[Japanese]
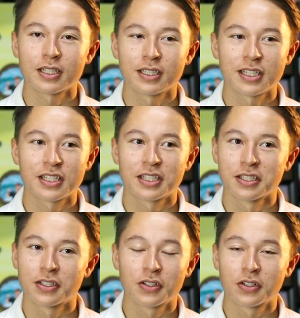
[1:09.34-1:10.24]
カ人で
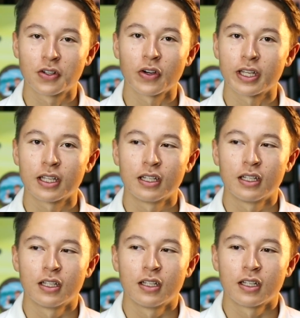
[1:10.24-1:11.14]
すっごい
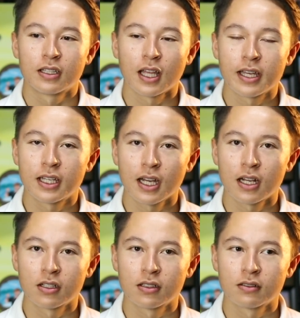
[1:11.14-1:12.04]
大批
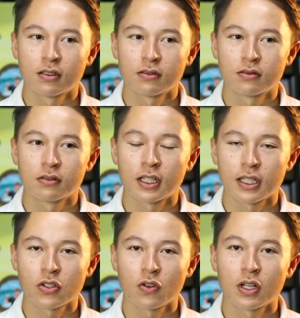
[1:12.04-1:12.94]
判受けて
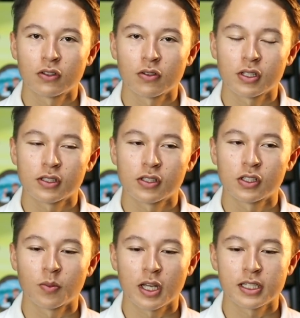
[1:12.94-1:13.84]
その後
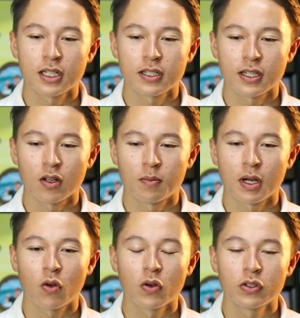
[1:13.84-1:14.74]
ツイートも消したんですけど、まあ
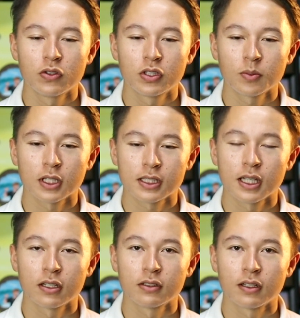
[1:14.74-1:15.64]
こういう人もたくさ
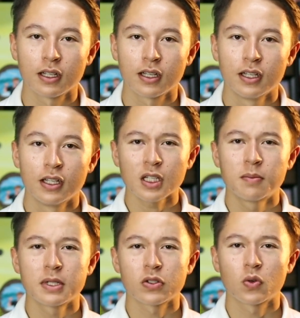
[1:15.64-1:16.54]
んいるんだよね。
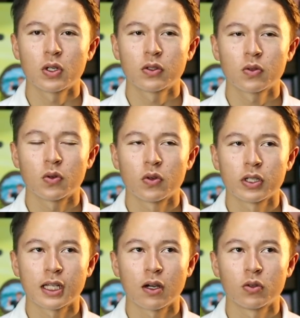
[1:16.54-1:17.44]
まあそこはどうこう一
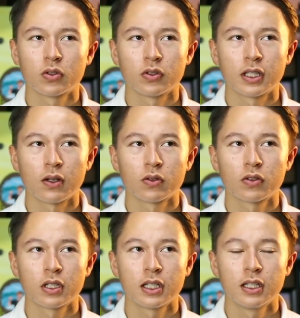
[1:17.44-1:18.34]
回置いといて、本
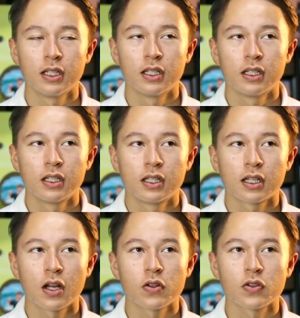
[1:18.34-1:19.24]
当に
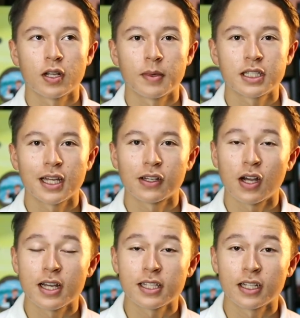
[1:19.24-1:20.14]
彼女はね、間違いなく
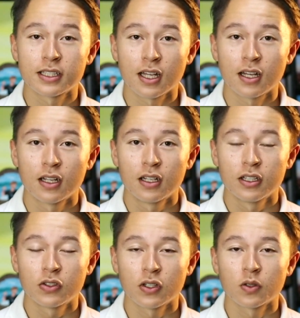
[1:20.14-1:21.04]
愛されてた
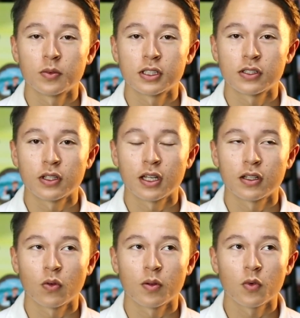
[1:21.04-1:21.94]
人だと思うんですよね。
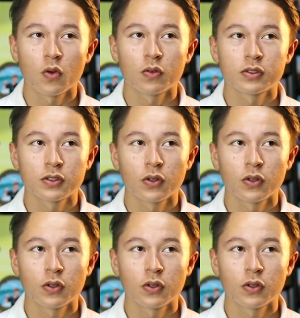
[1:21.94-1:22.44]
俺もす